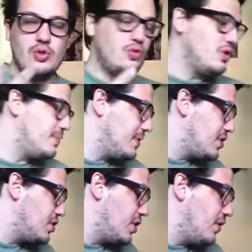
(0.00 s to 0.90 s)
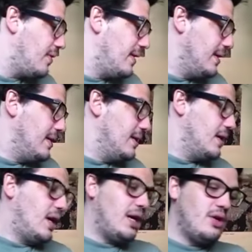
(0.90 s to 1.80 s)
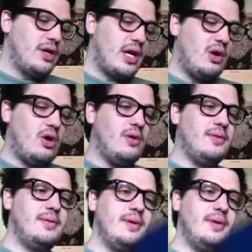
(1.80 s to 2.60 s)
due spicci ce l'ho. Allora, ho